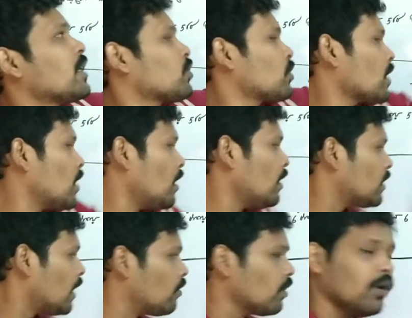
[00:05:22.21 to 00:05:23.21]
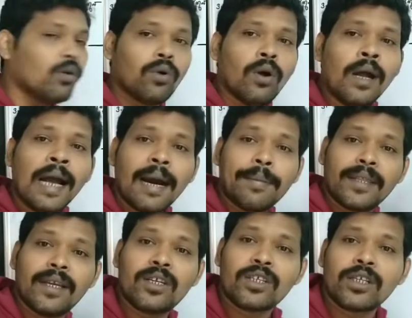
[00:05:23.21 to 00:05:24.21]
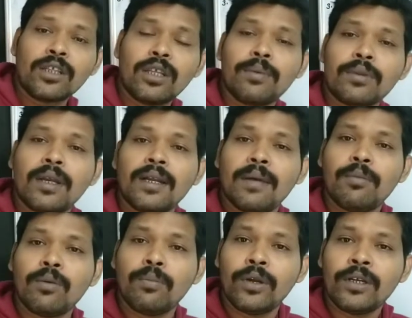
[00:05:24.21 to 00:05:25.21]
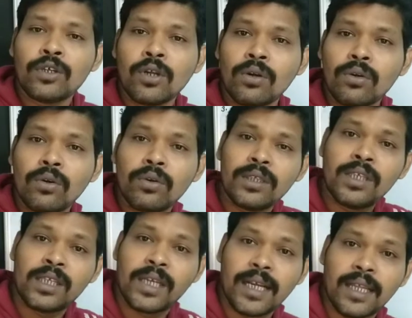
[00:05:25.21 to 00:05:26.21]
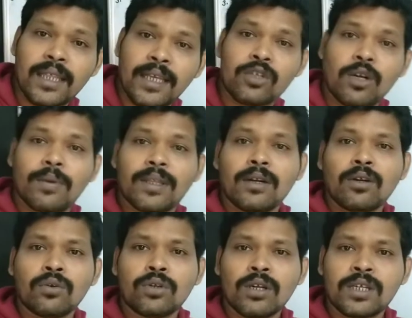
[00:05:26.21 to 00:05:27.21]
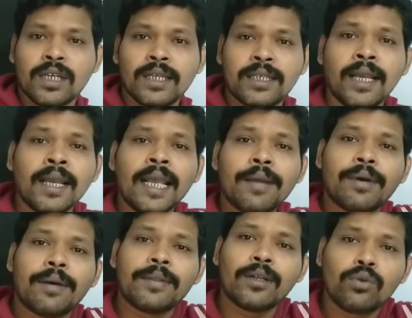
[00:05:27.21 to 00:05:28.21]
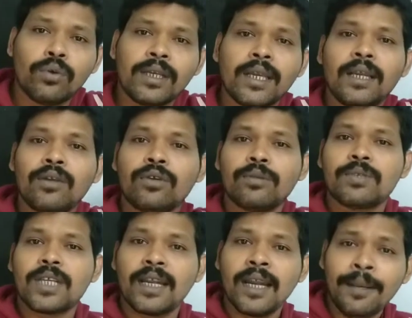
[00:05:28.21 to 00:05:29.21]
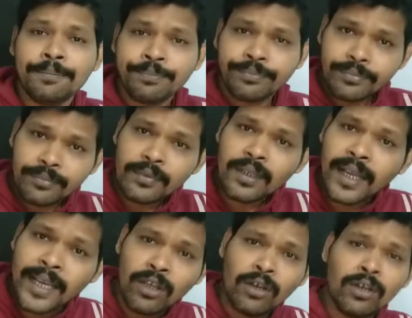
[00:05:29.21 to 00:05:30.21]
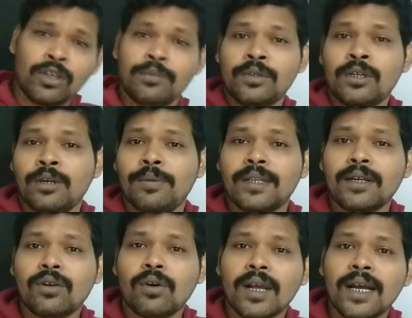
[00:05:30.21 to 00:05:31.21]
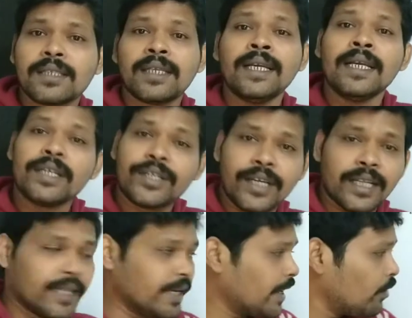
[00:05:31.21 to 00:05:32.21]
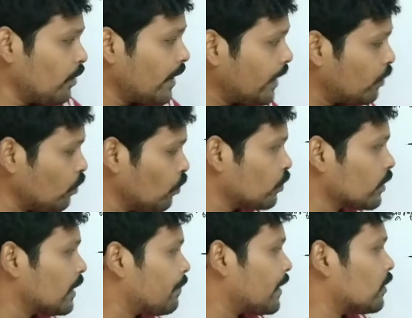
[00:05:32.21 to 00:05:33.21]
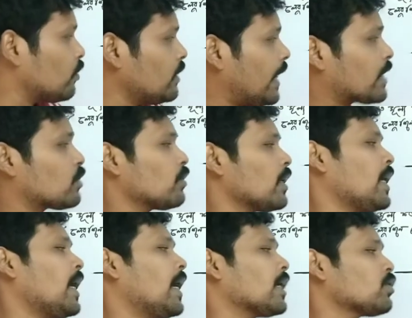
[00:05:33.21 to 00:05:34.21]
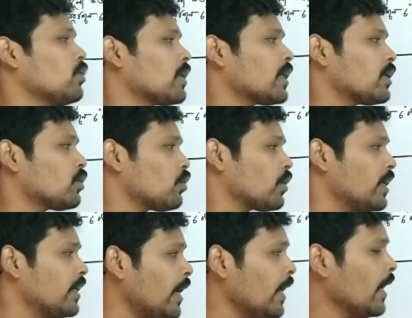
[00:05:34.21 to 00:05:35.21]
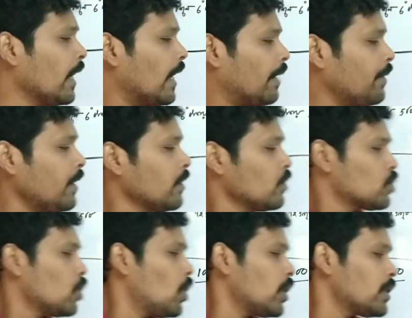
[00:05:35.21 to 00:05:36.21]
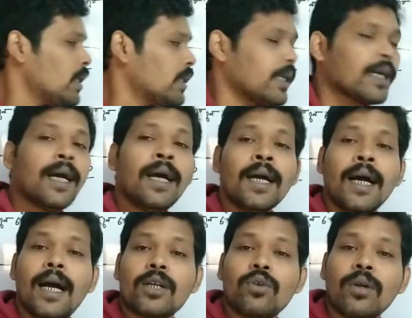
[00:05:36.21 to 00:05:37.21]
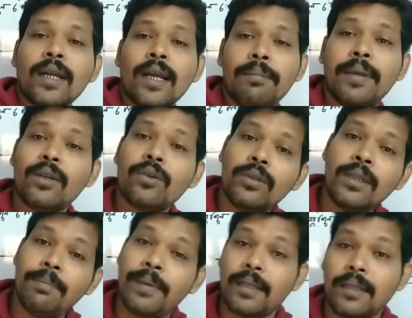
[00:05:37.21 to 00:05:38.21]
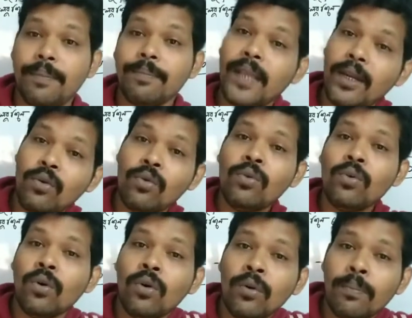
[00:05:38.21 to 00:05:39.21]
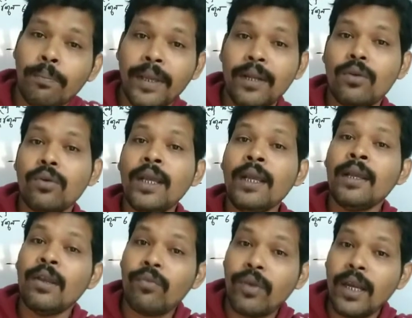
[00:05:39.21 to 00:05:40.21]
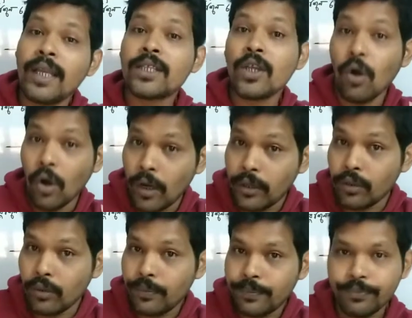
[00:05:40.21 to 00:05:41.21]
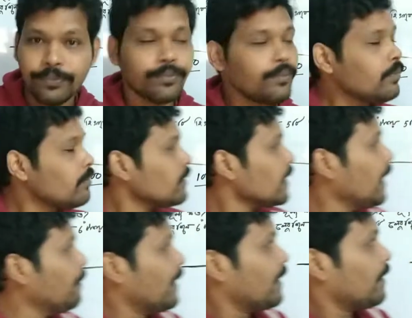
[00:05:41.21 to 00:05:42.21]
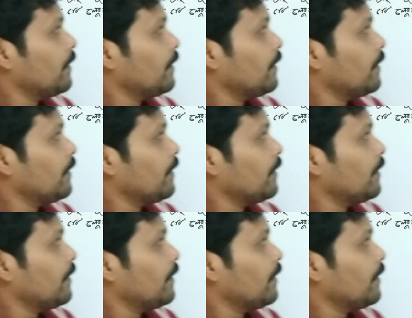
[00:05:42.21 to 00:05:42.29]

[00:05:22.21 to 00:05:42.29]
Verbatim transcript: আটশো টাকা হয় তাহলে ও আমাদের নিশ্চিত নবোদয় নামক বইটি সংগ্রহ করেছে সেখান থেকে সমাধান কৌশল শিখেছে এবং আমাদের কুইকেল ইউটিউব চ্যানেলে এই ধরনের সমস্যার সমাধান করা আছে সেটা দেখে ও এইটুকু করতে পারতো যে একশো টাকা আসল টাকা ধরে নিয়ে আমি ছ হাজার টাকা আসল টাকা বের করতে পারতাম এটুকু ও বের করে ফেলেছে হয়তো এবার